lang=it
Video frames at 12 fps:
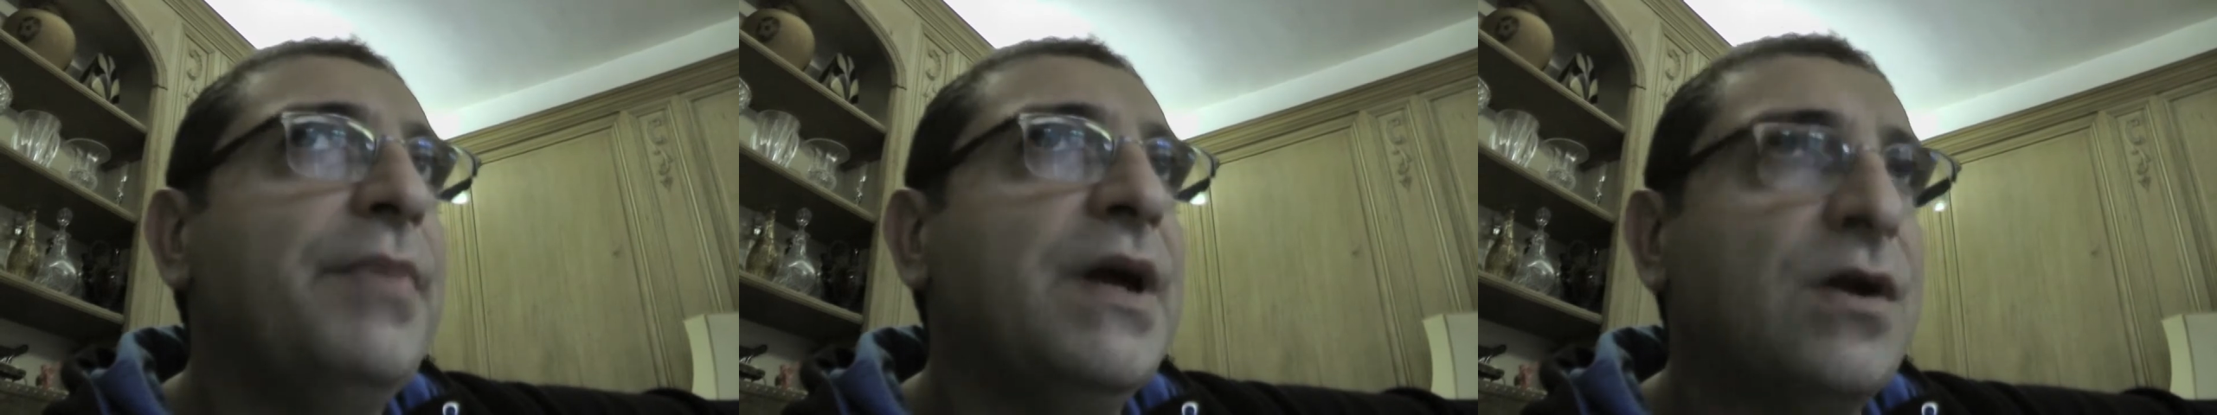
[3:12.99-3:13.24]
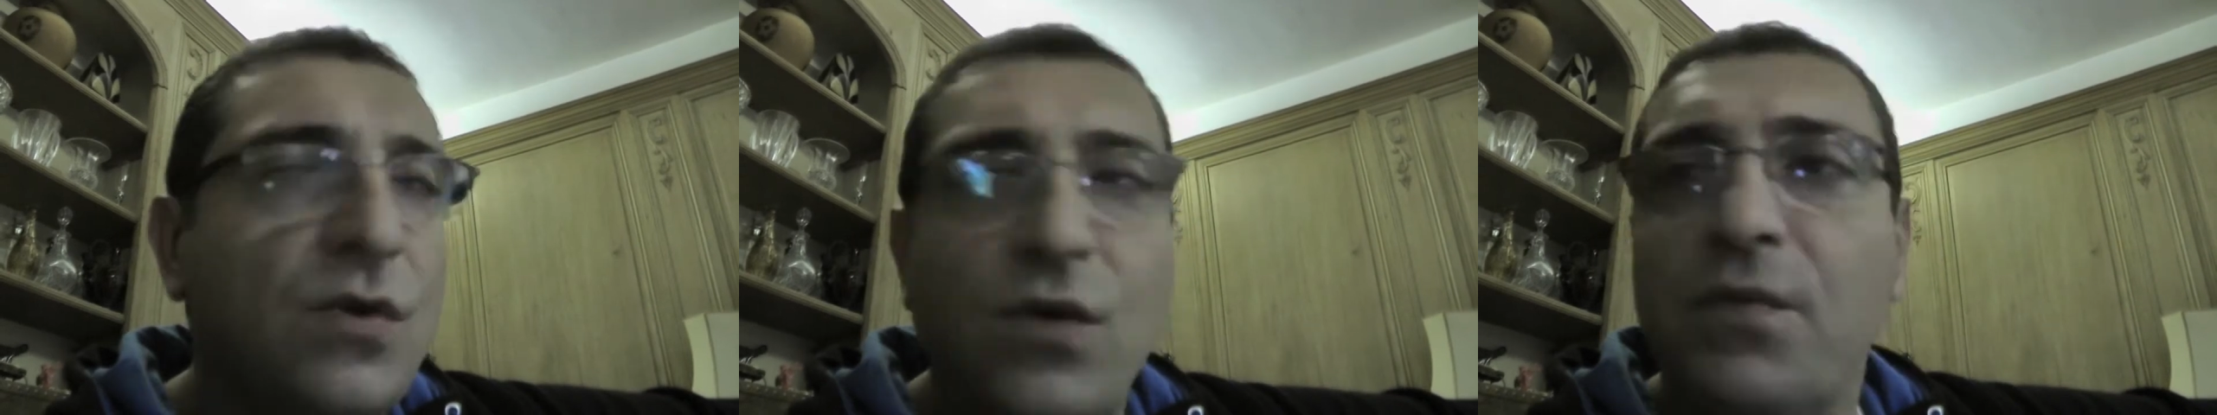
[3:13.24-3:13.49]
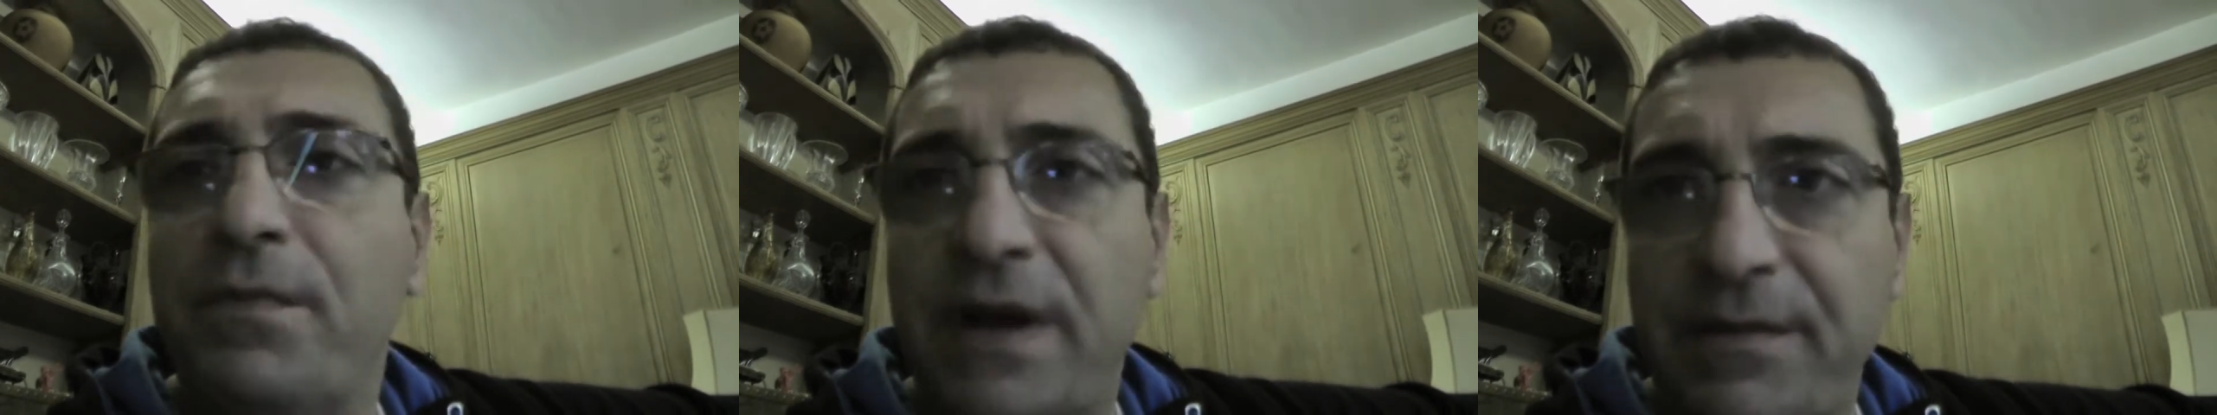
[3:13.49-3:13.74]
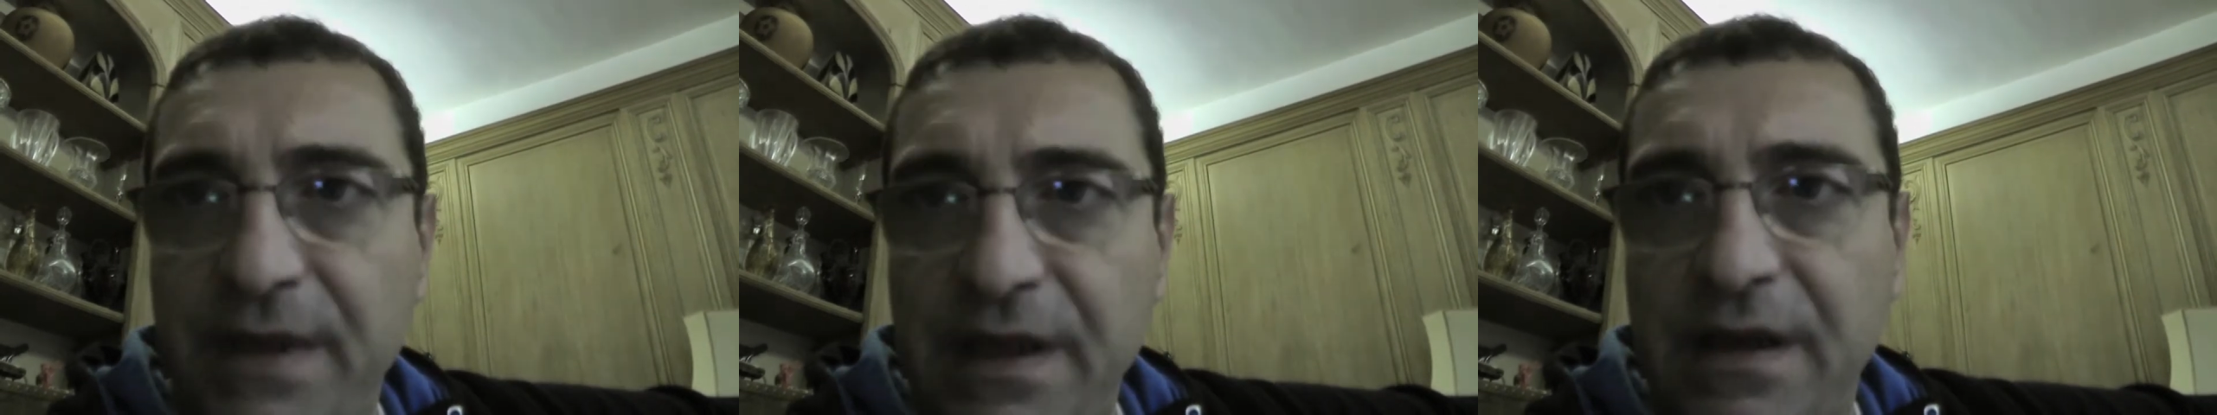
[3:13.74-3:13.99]
per
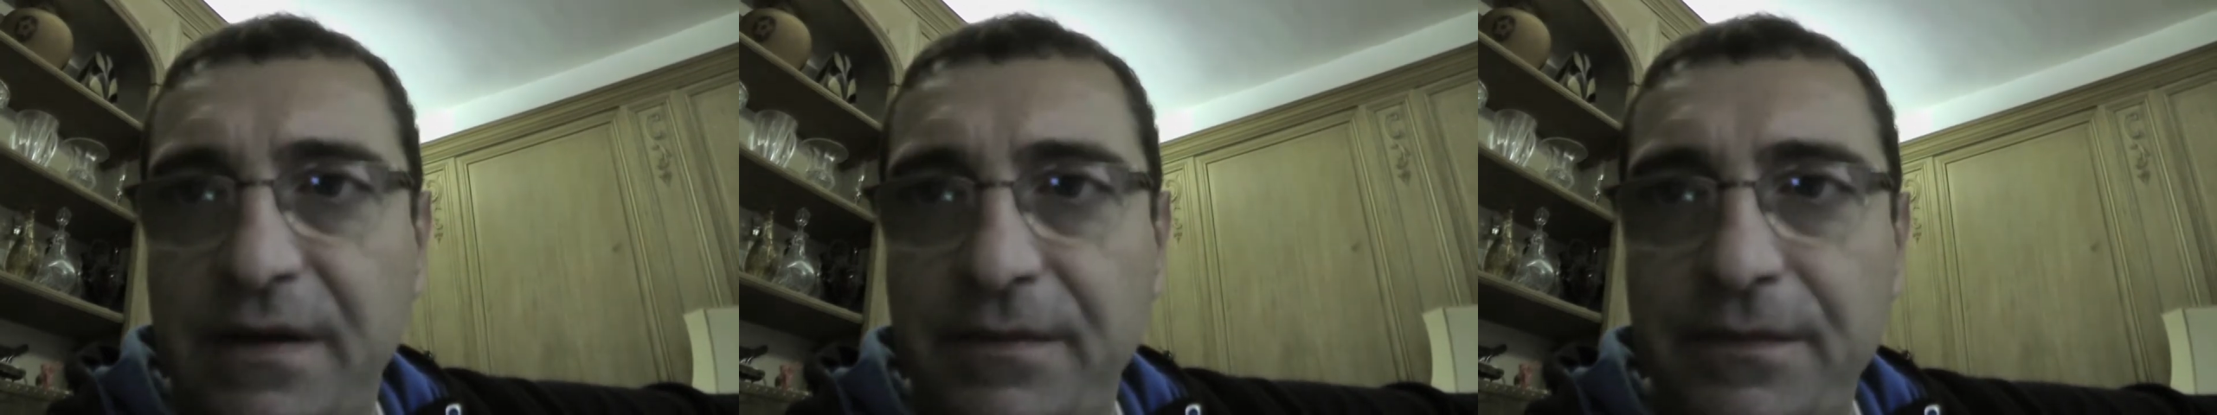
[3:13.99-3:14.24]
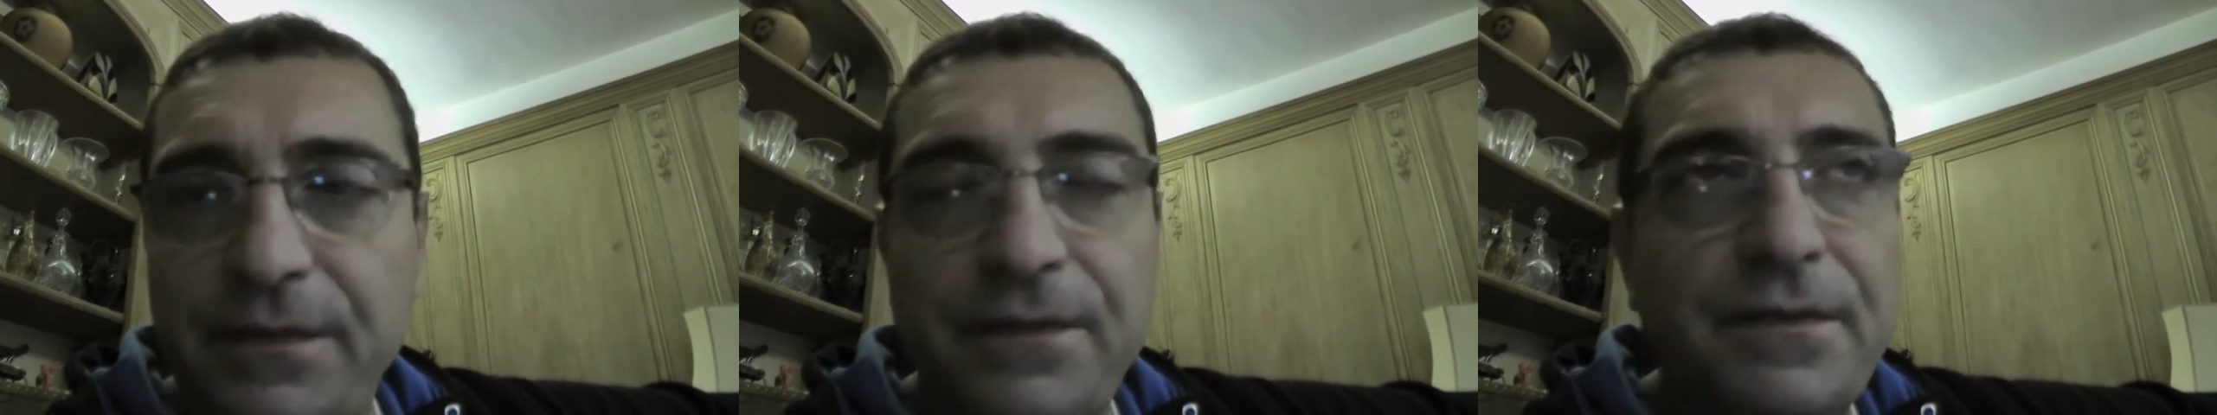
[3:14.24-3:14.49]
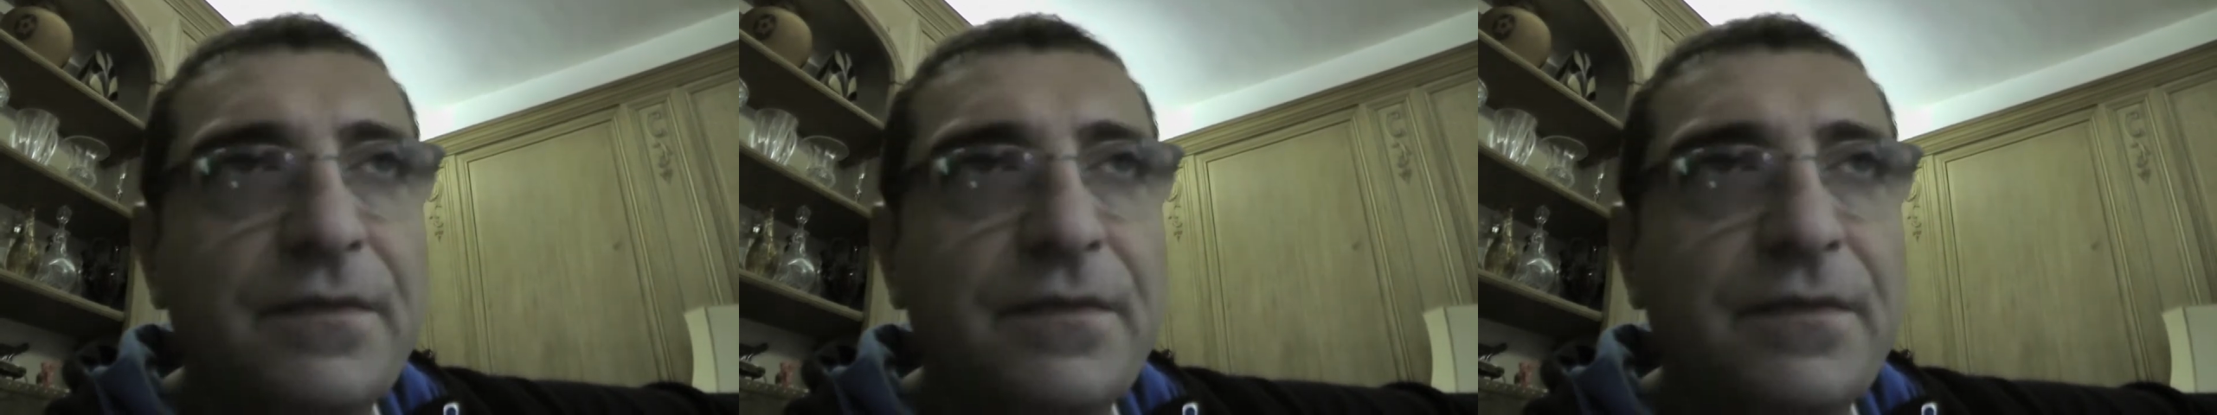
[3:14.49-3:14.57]
colpa mia